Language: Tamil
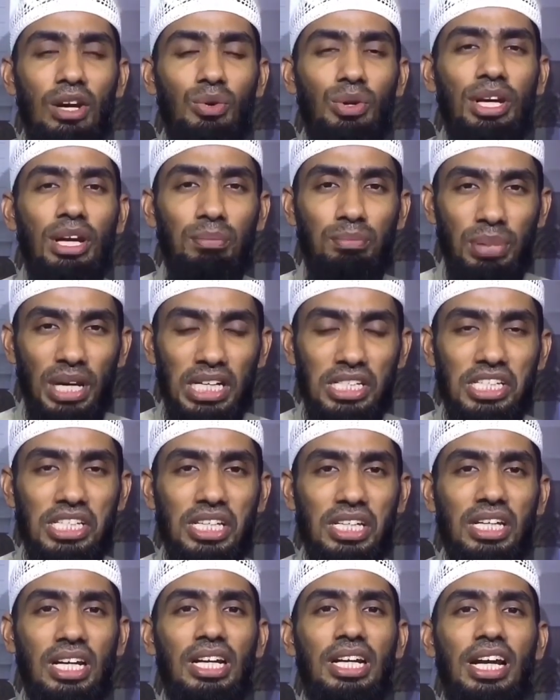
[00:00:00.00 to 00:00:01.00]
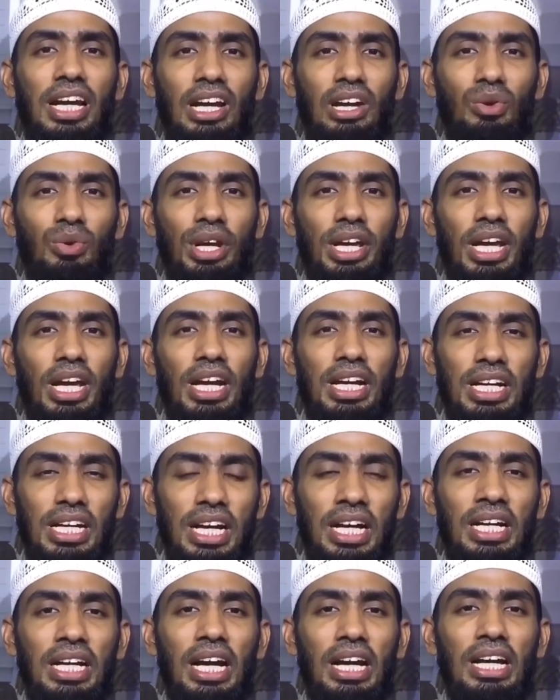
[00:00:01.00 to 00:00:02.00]
எங்களுடைய பேச்சுக்கள் எங்களுடைய
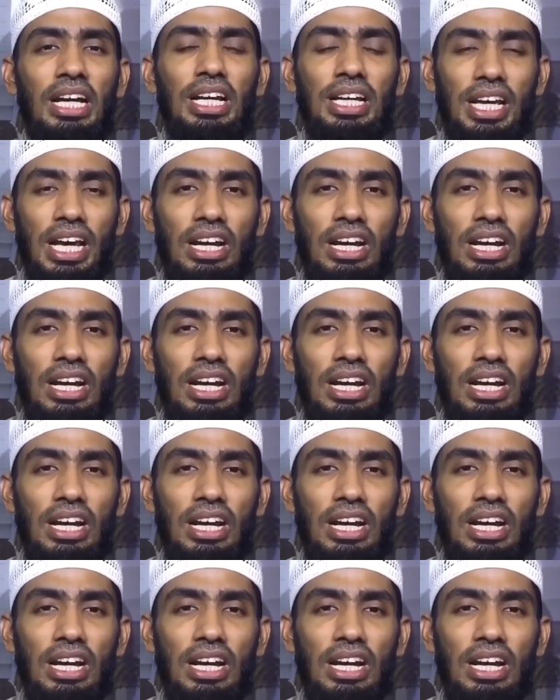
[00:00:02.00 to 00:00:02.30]
எண்ணங்கள்